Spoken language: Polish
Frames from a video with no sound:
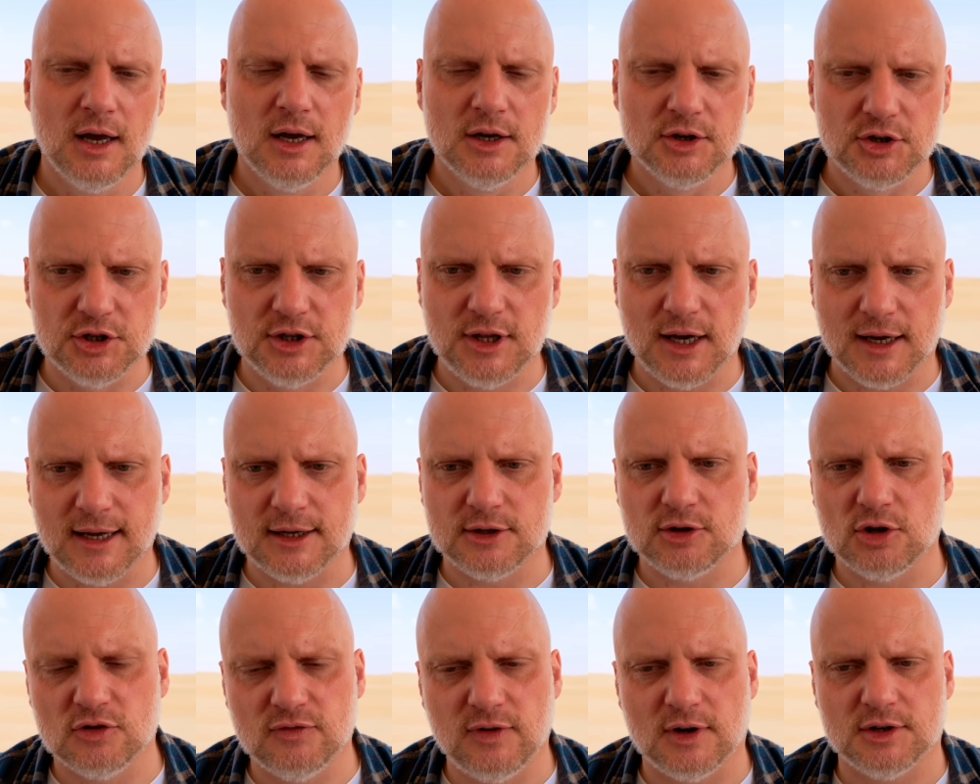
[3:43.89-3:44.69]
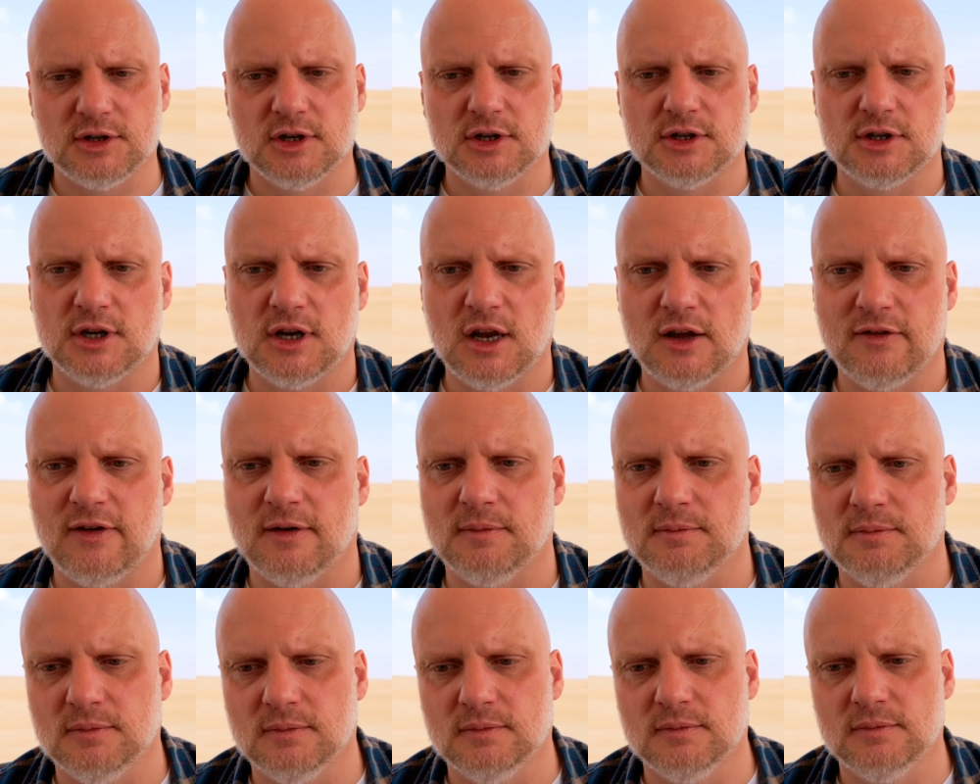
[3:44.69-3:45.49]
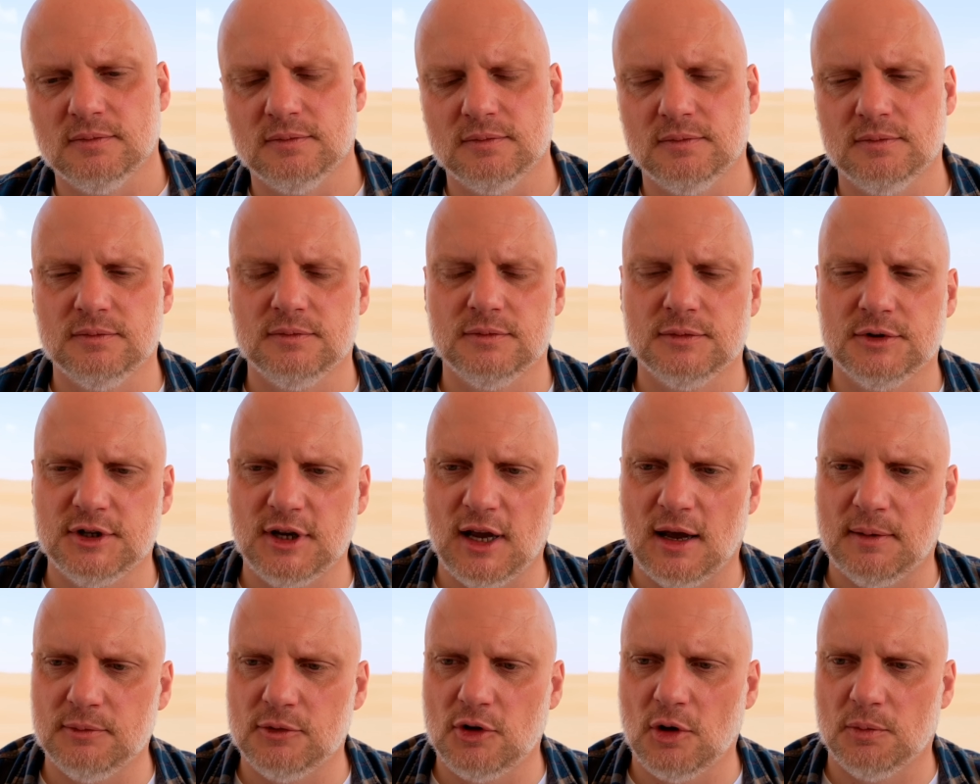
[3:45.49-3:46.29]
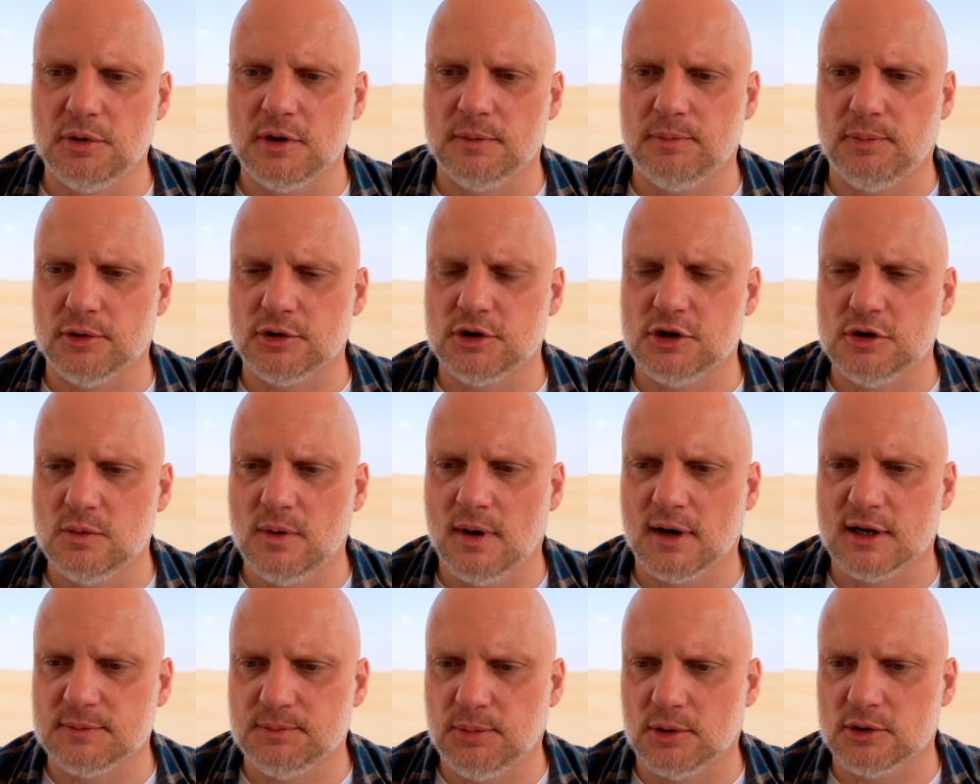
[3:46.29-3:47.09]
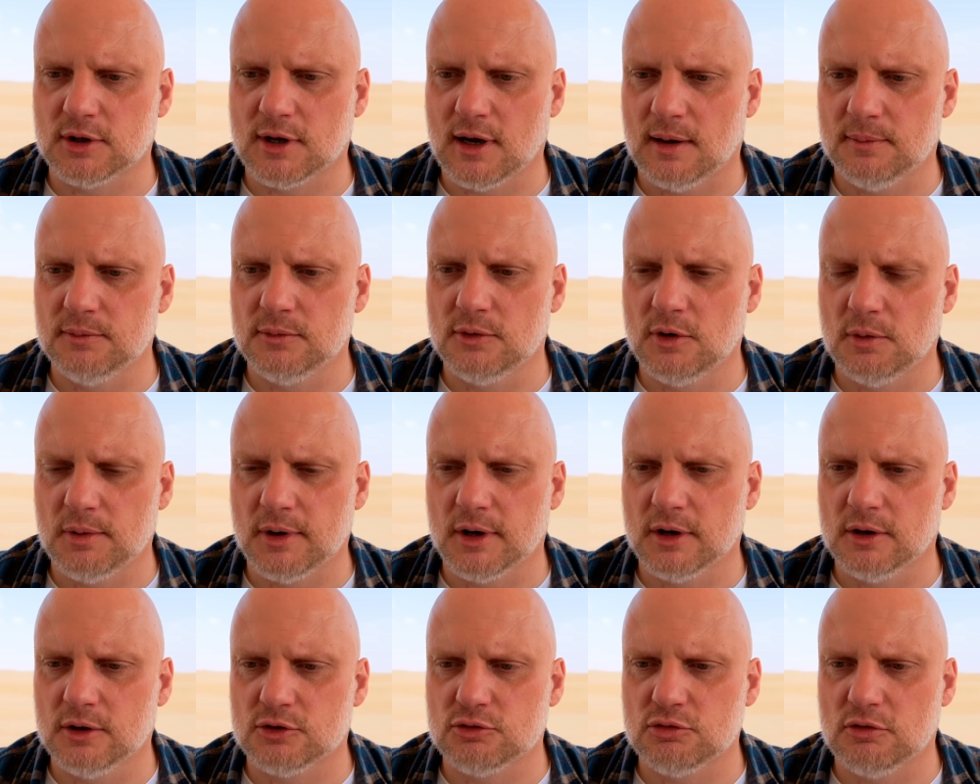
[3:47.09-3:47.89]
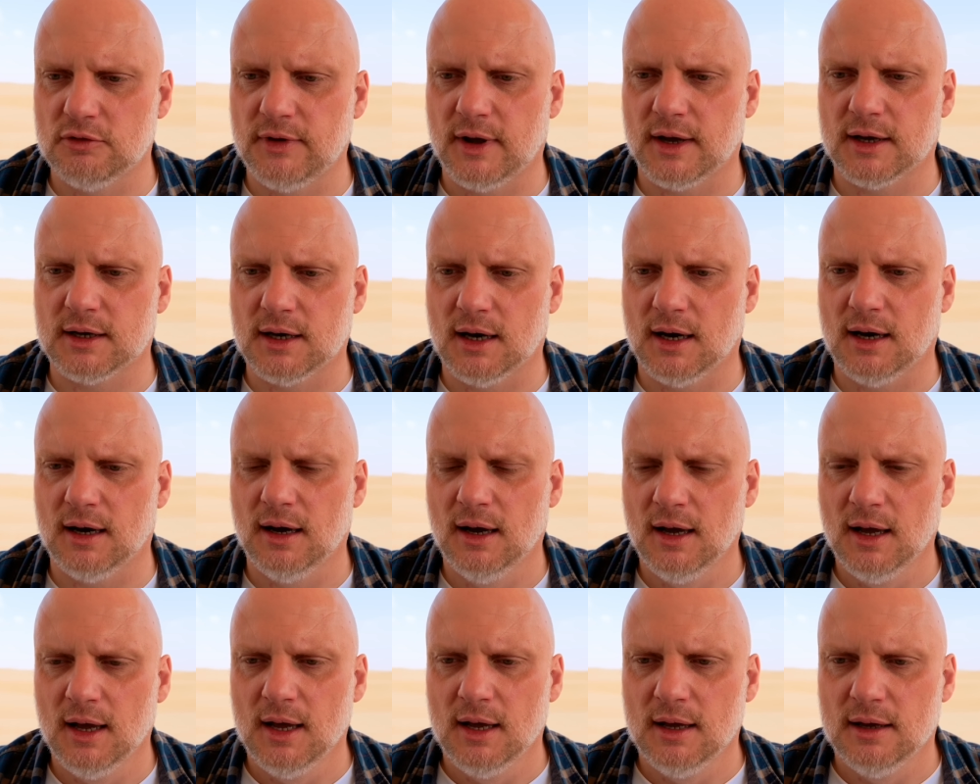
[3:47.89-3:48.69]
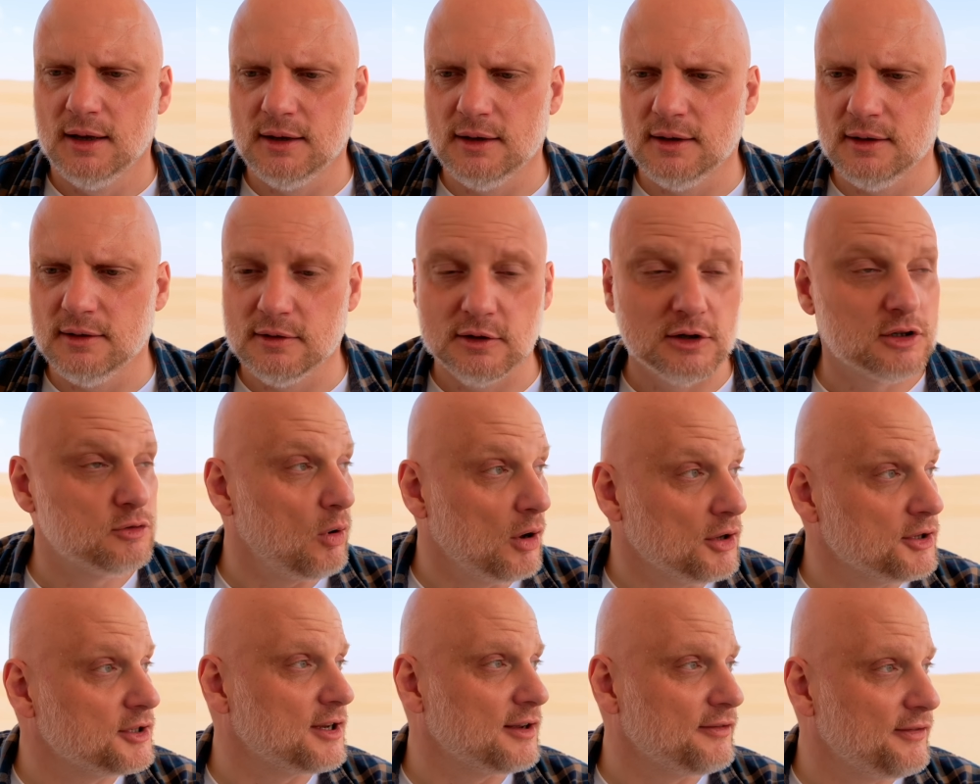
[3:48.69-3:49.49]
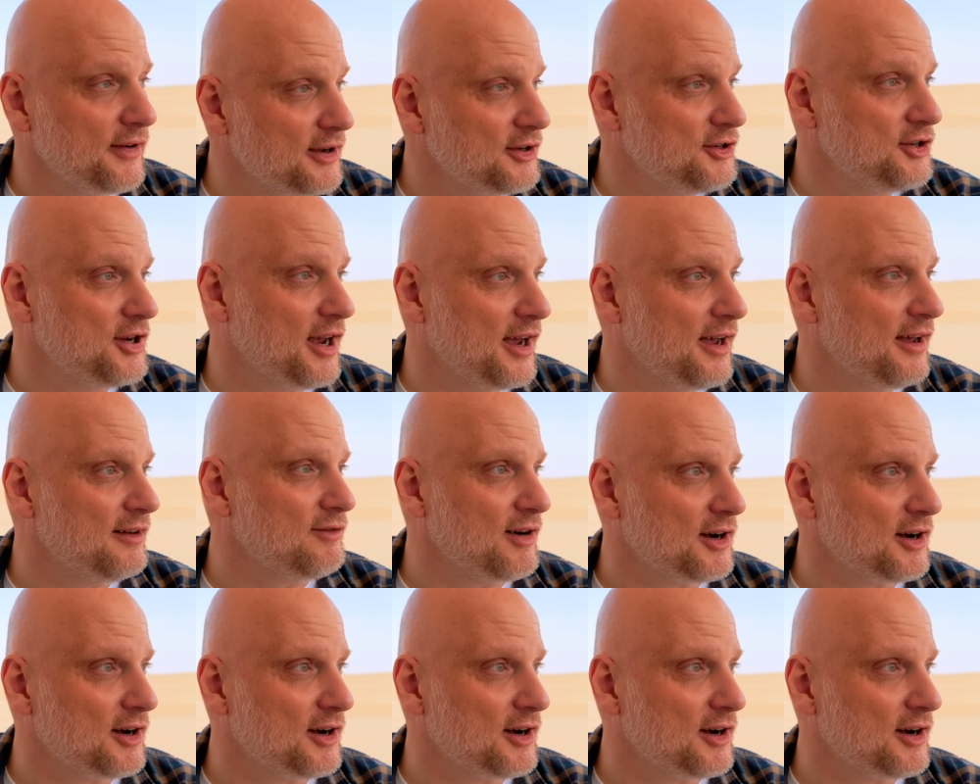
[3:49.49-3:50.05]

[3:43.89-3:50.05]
Czyli takie coś właśnie, że nie wiem, zjem dobry posiłek, spotkam dobrego człowieka, yy, słońce wyjdzie,